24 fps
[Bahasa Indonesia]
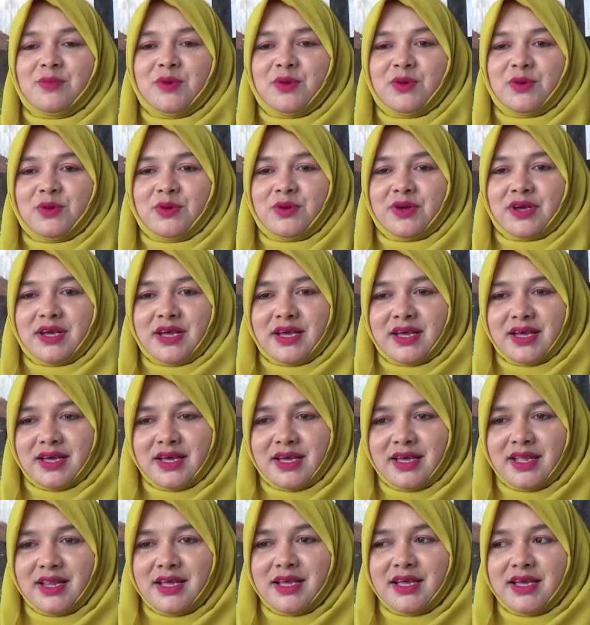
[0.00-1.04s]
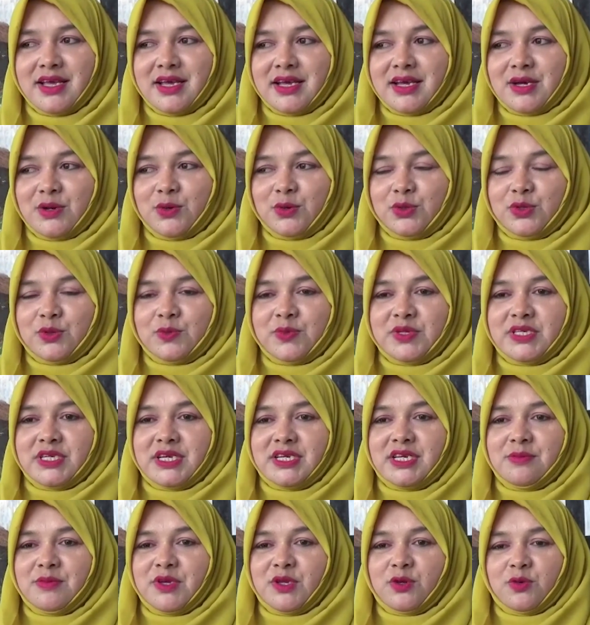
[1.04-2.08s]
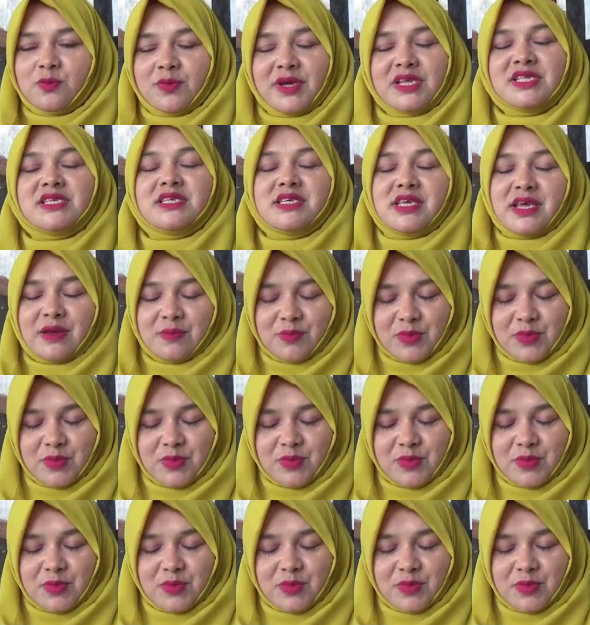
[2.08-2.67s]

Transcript: lemon lokal untuk menjadi minuman siap